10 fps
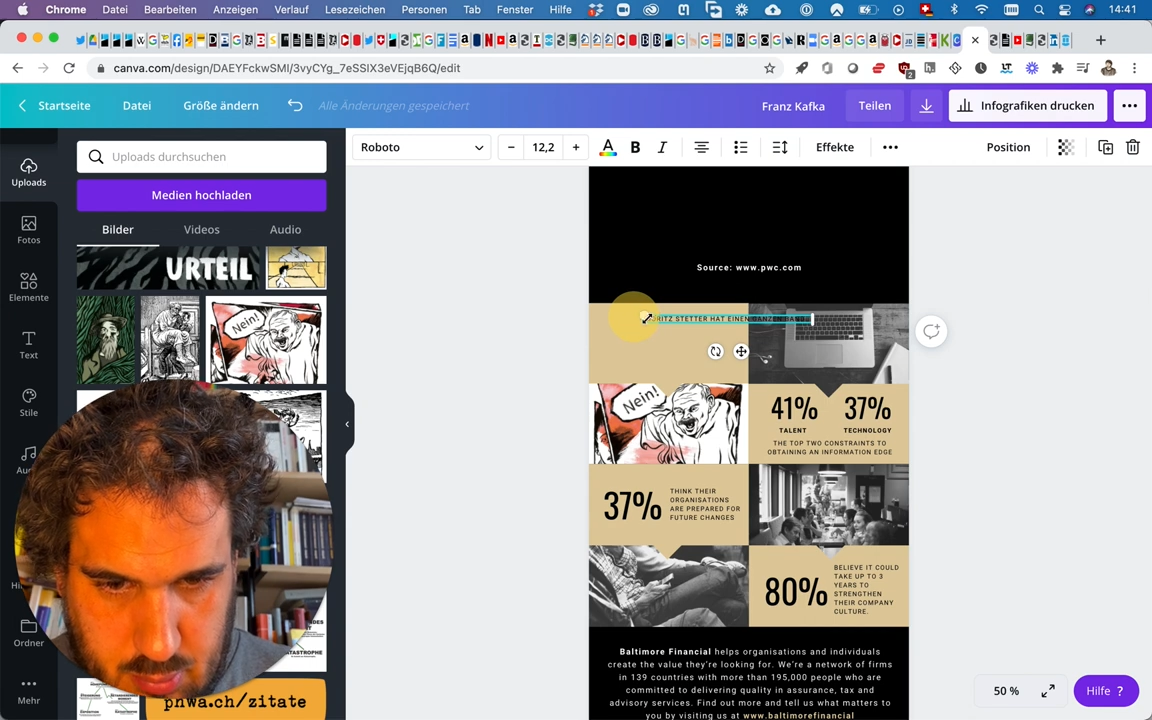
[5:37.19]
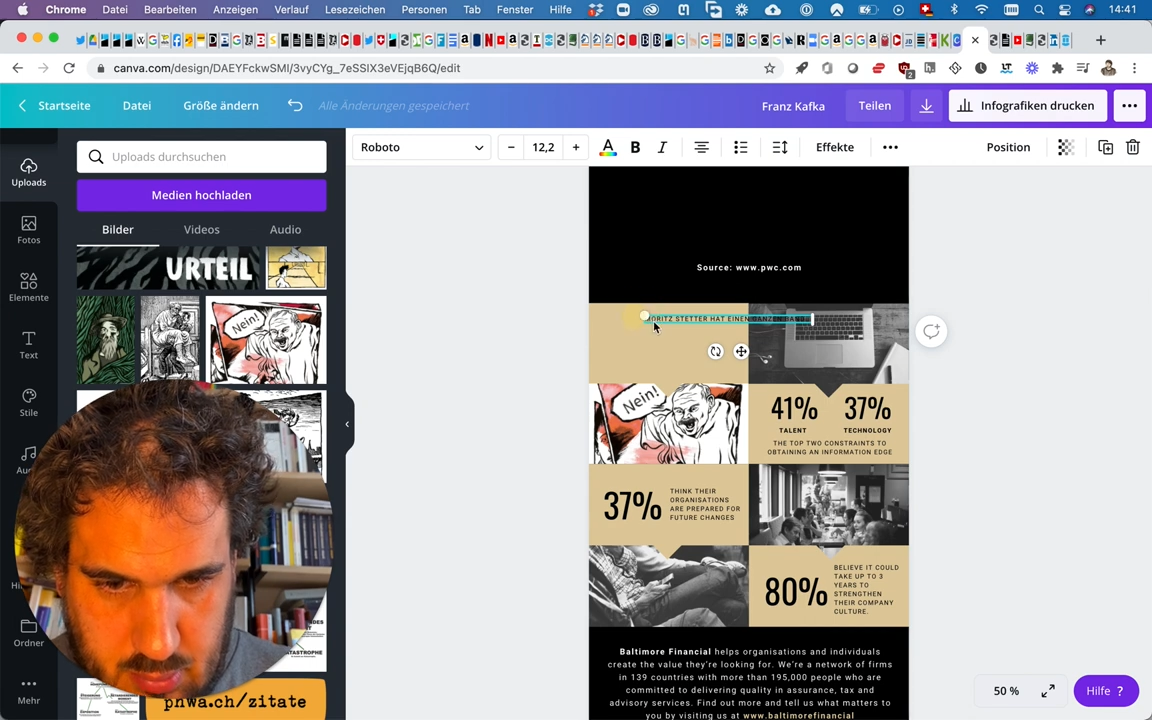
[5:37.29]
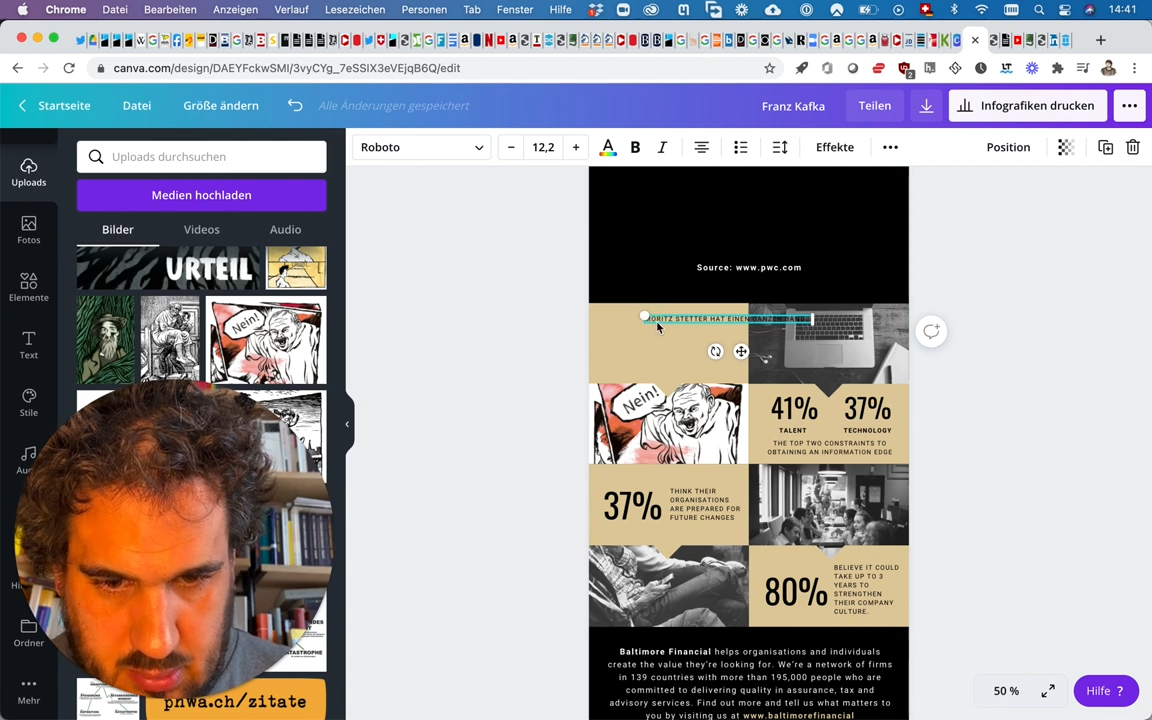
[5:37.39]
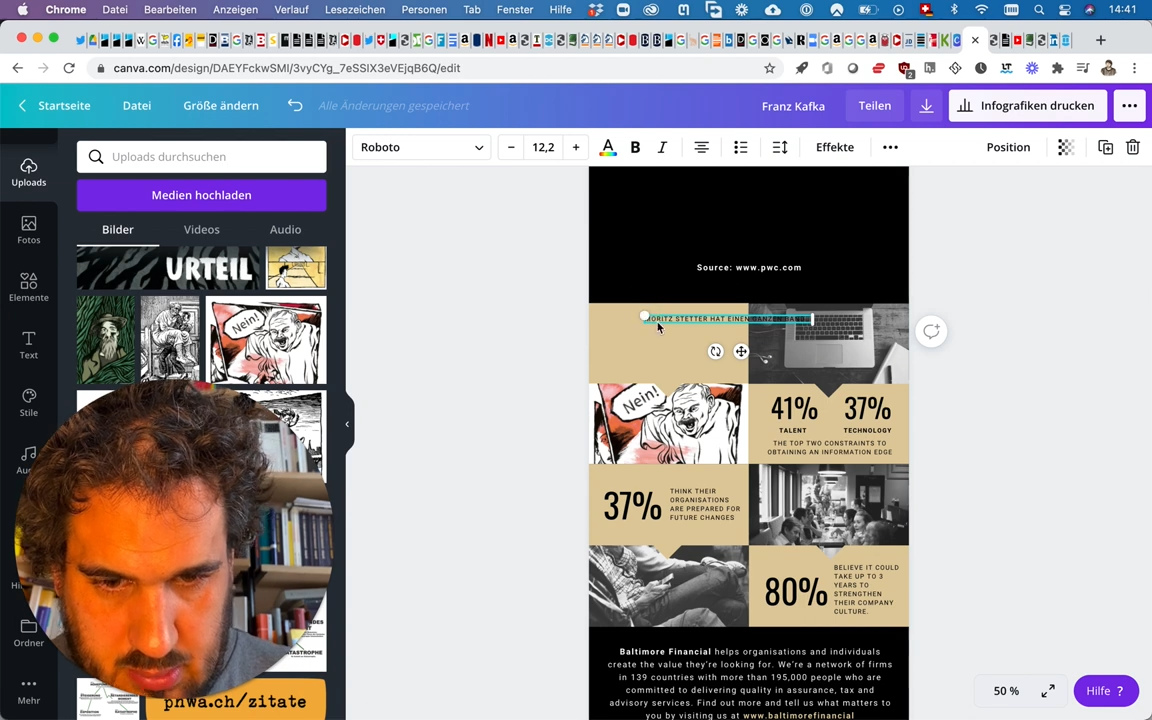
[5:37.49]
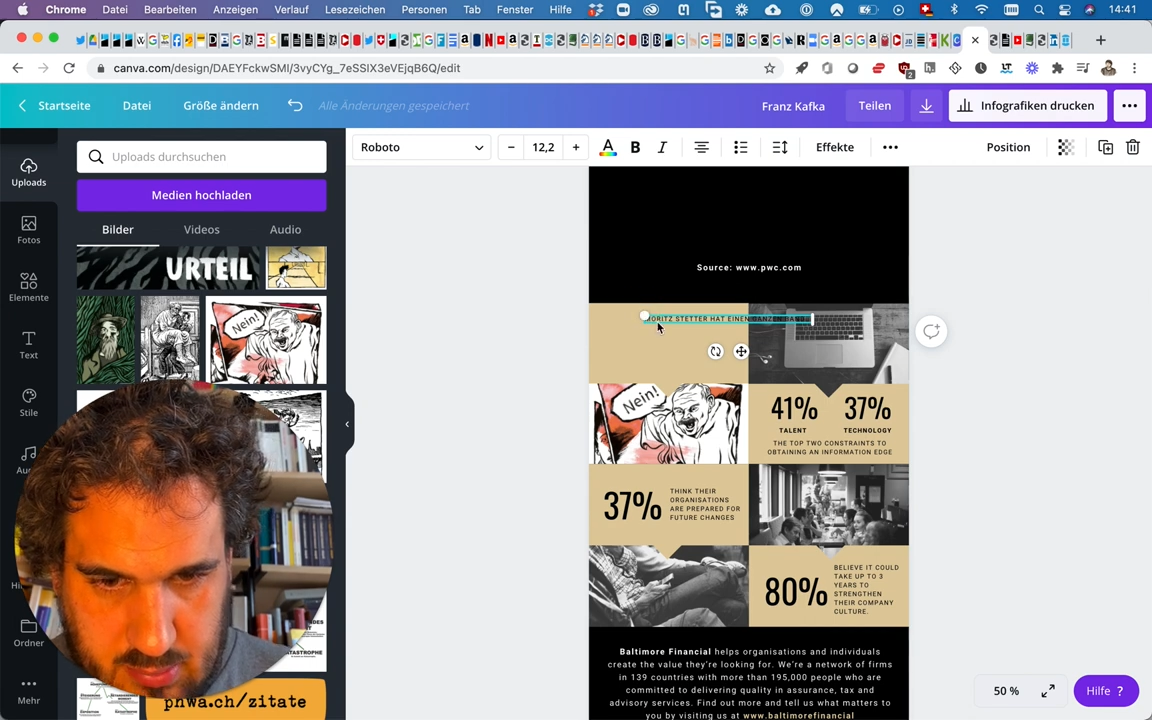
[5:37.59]

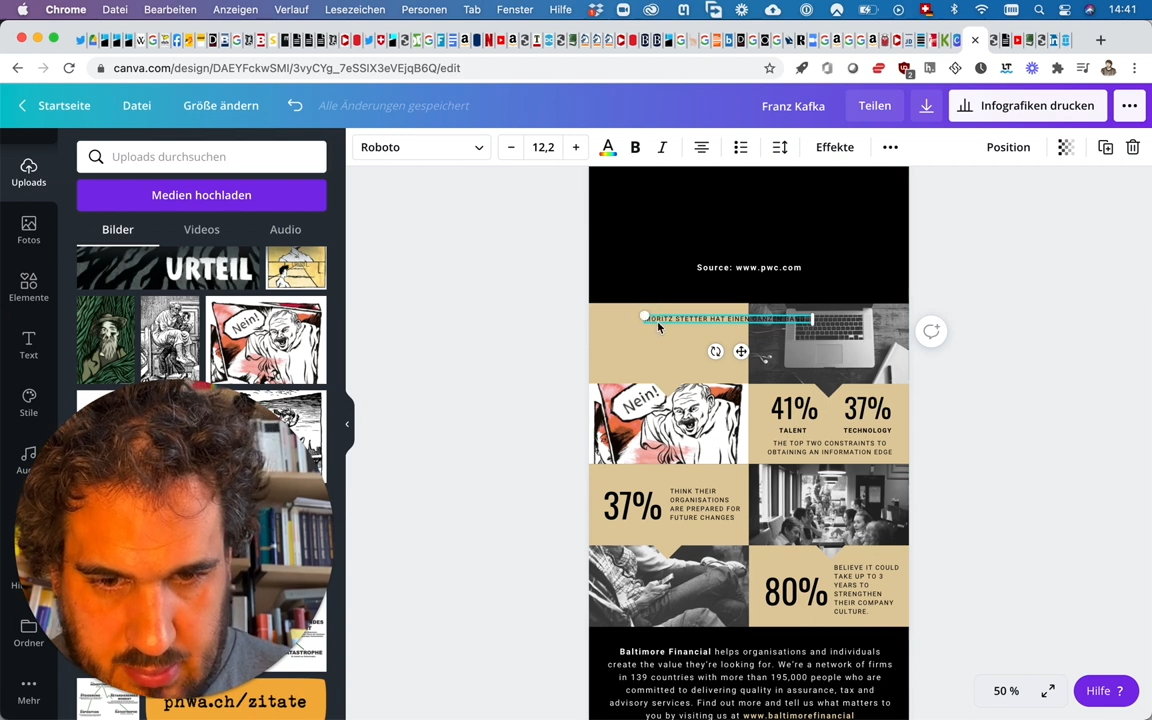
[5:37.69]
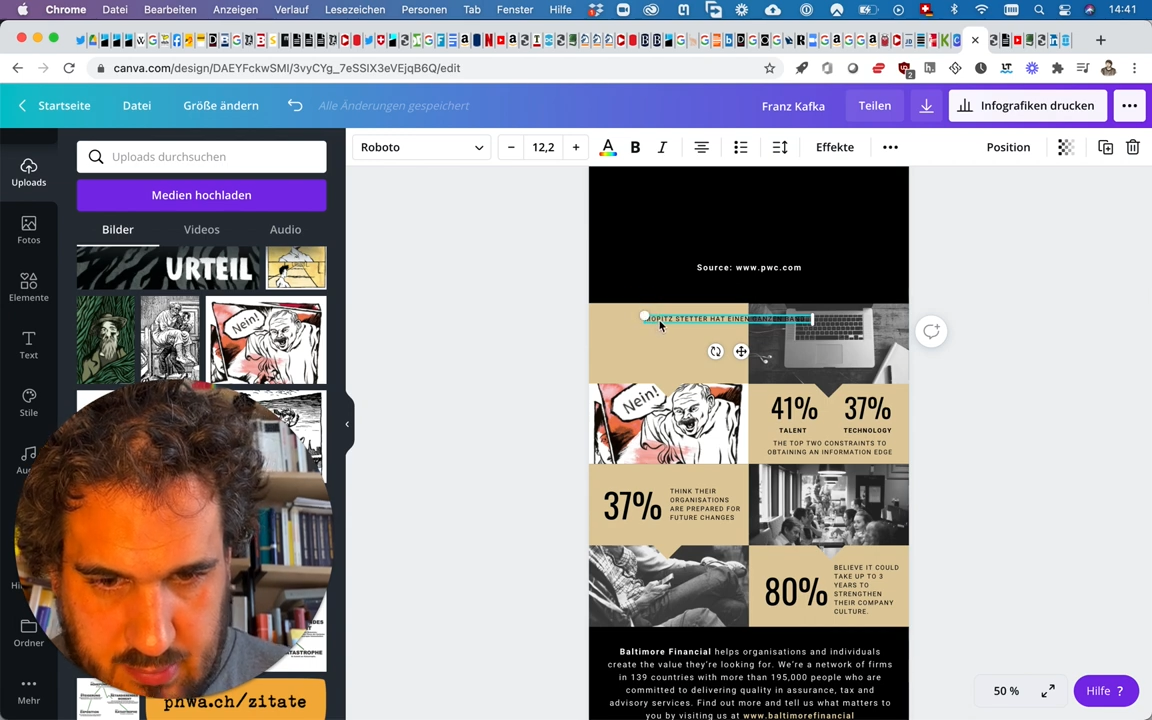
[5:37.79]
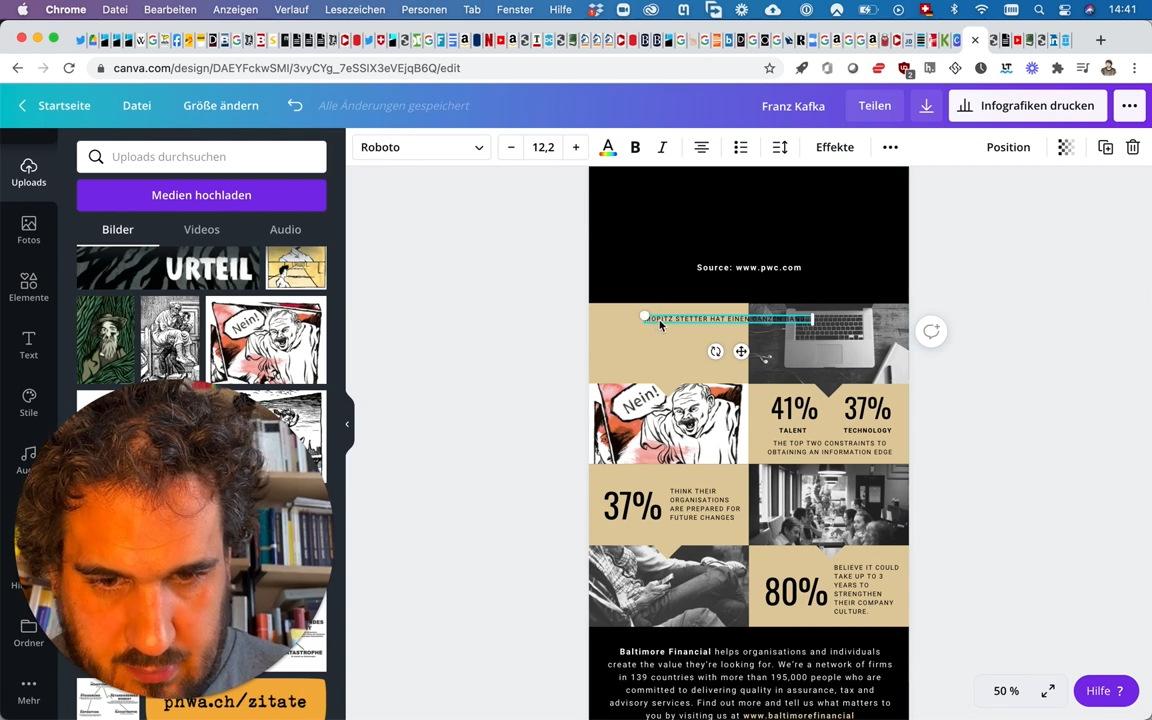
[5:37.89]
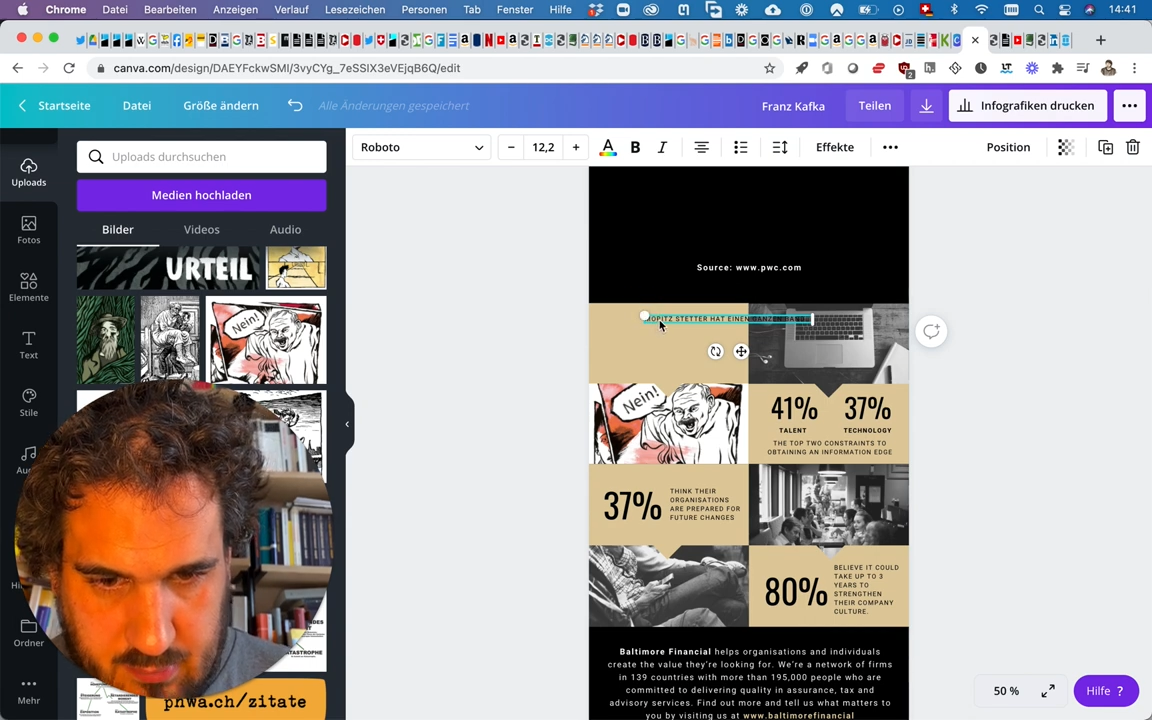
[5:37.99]
den Text